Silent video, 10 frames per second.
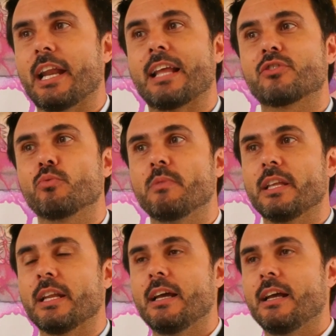el
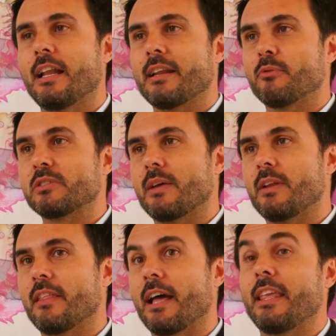asumir la
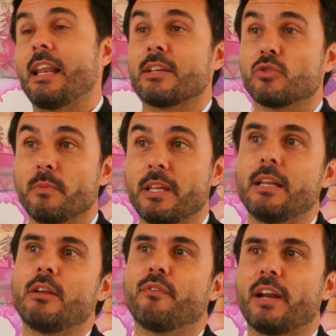responsabilidad y el asumir
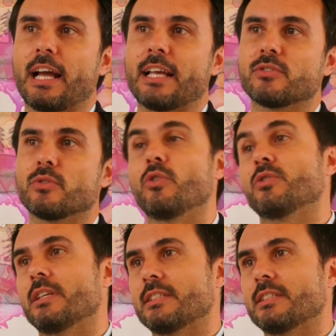los fracasos,